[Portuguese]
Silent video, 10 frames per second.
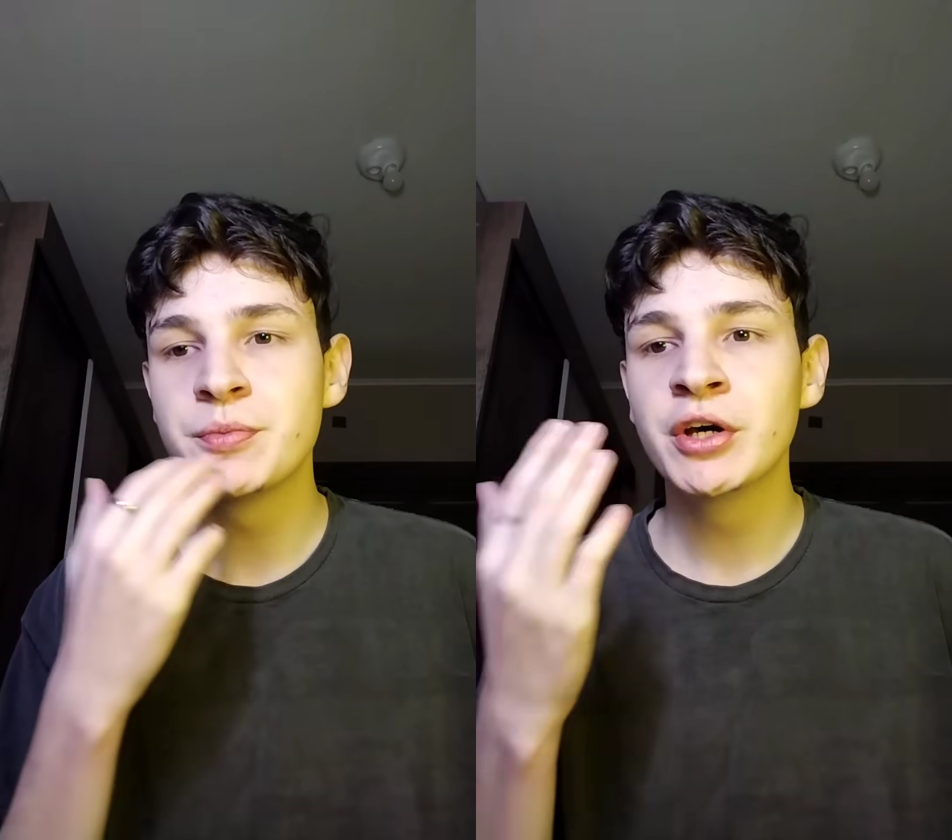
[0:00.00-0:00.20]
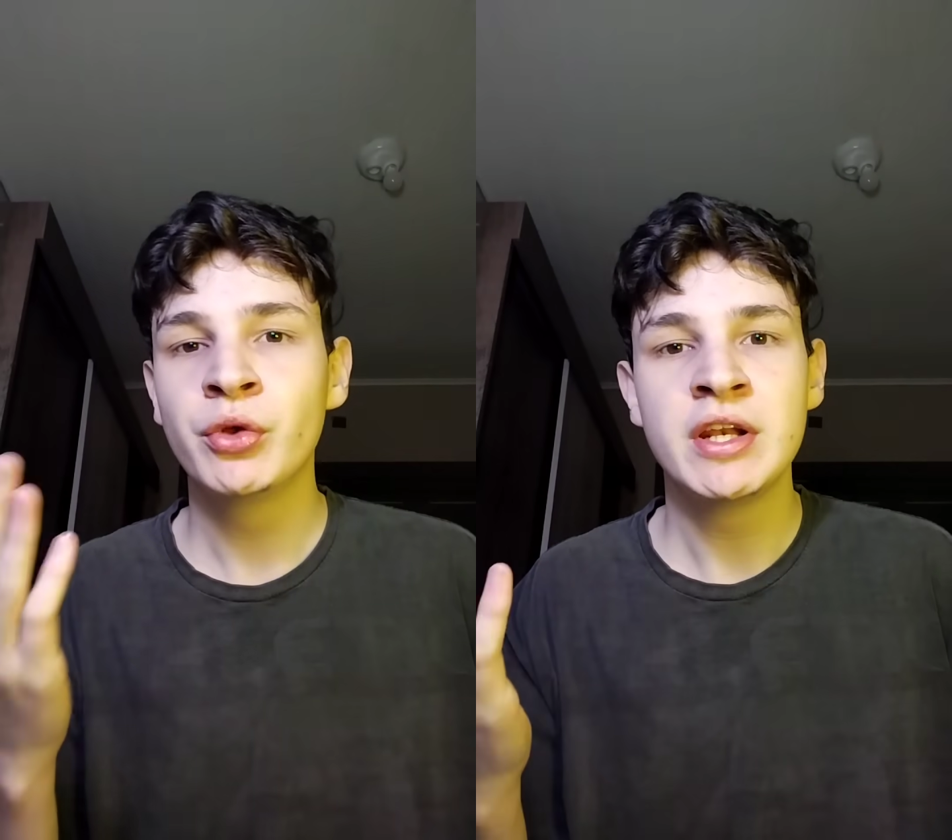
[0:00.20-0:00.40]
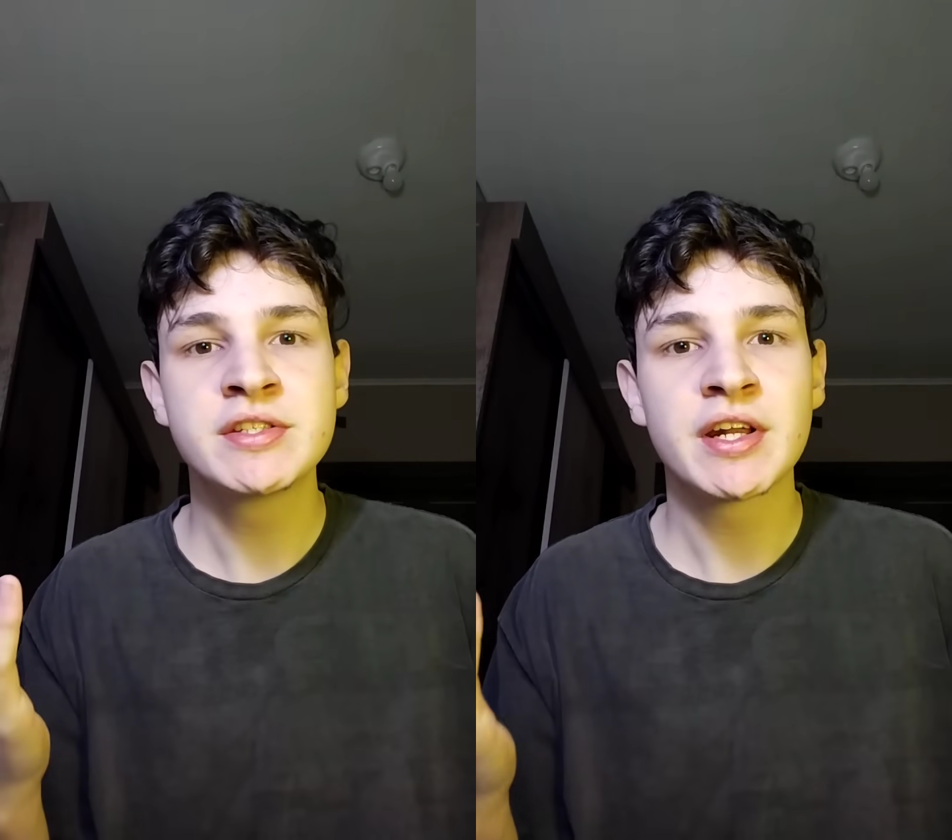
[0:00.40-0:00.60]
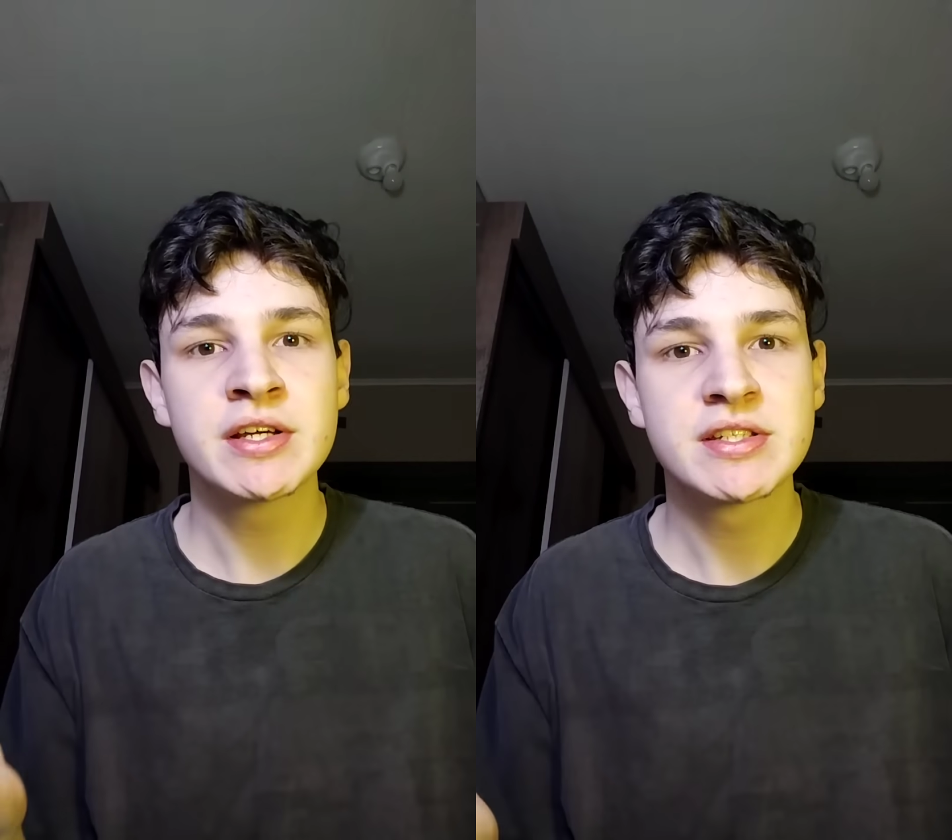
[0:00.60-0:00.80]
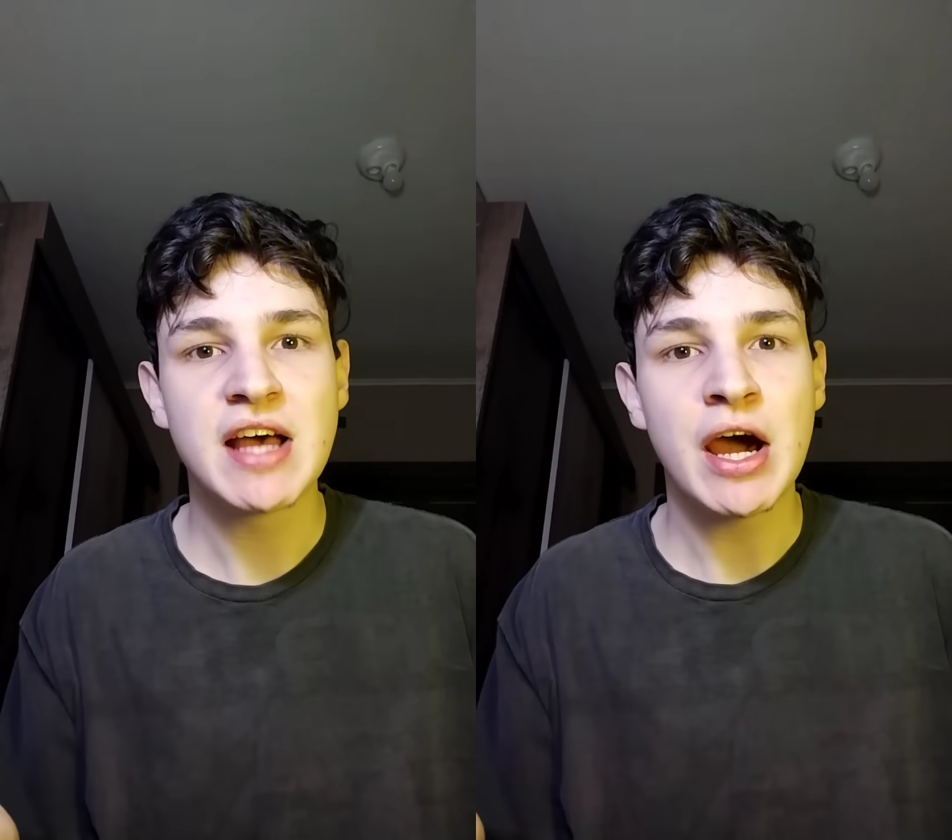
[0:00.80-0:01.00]
Mas, mano, eles
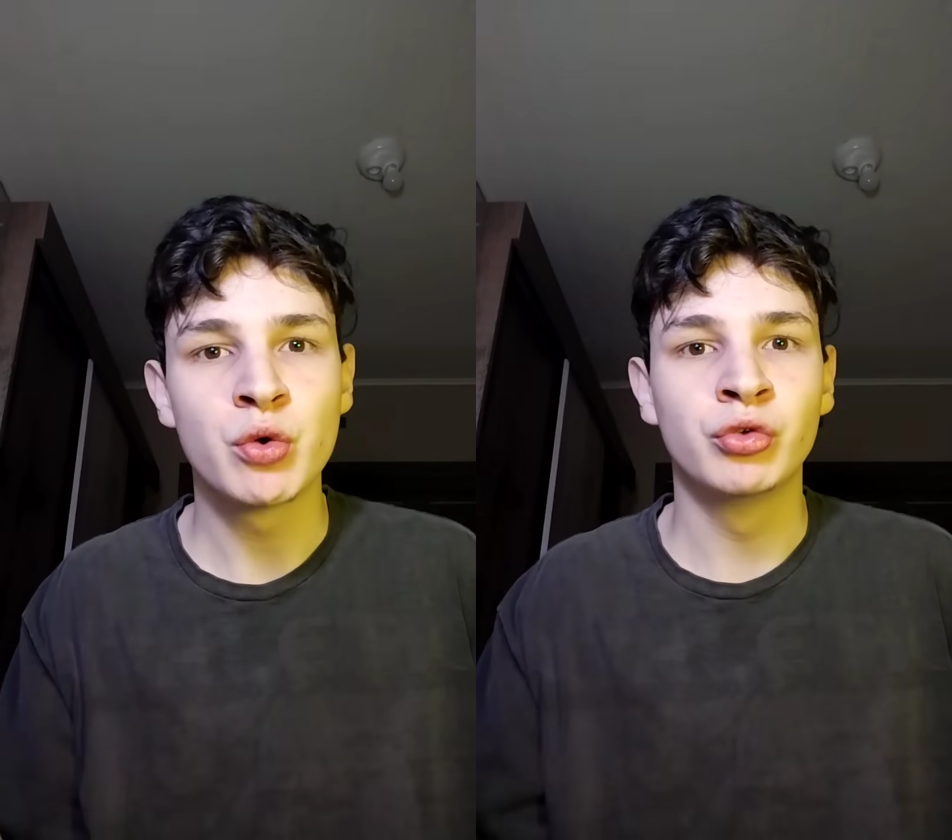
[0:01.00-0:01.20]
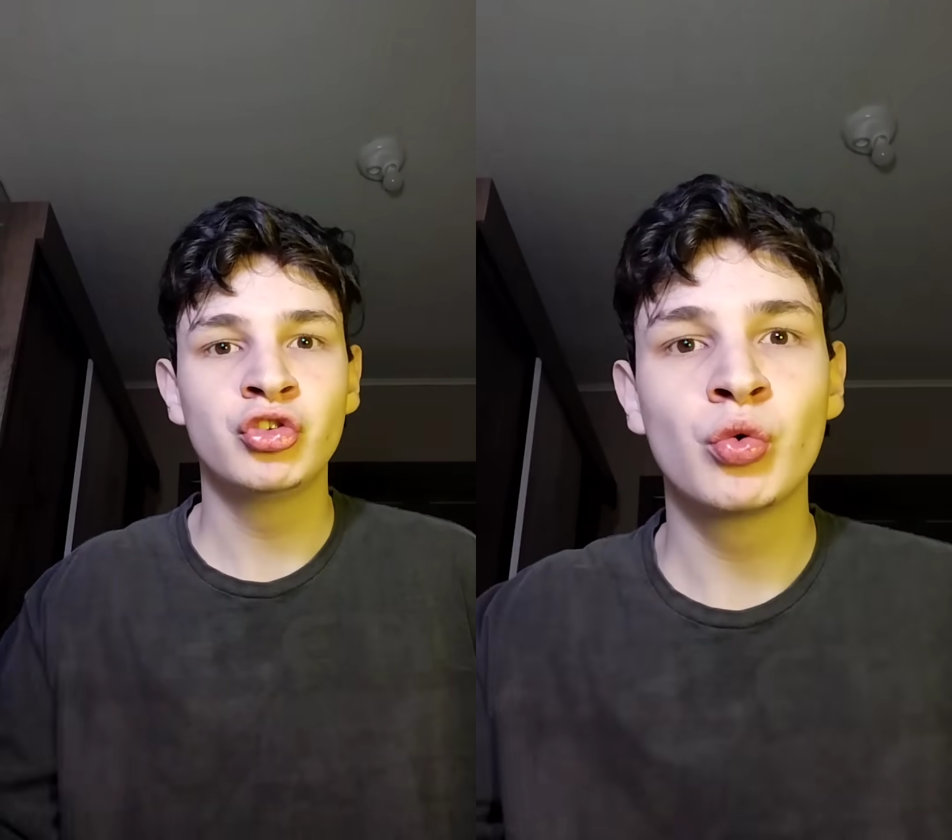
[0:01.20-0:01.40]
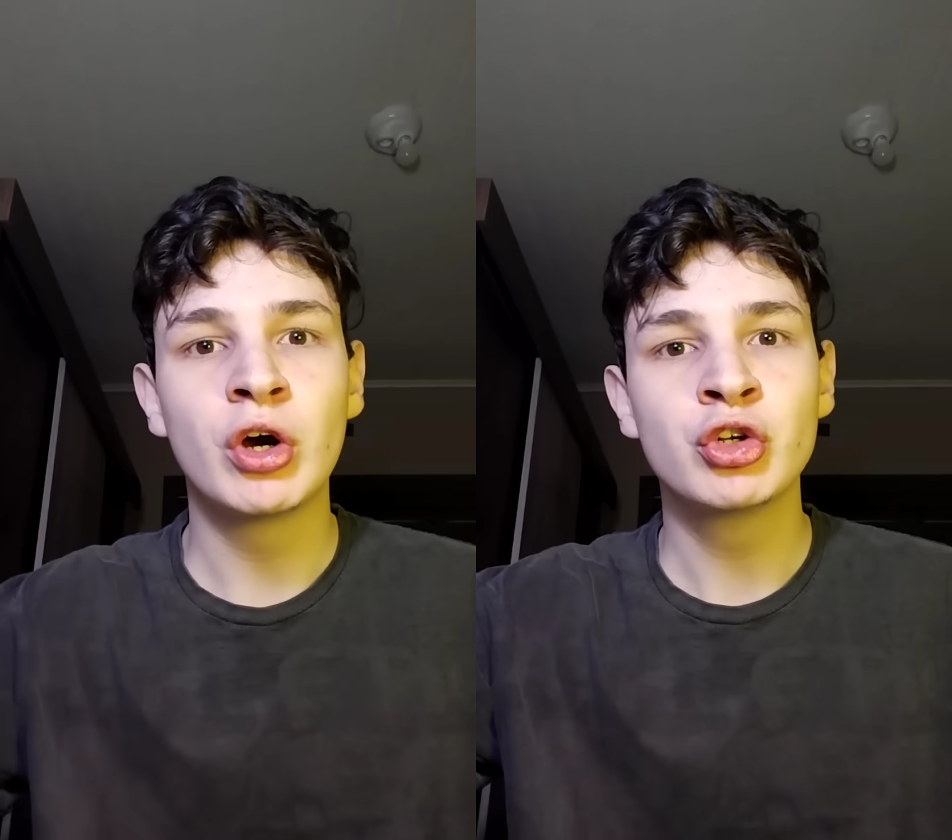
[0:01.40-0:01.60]
transaram onde eu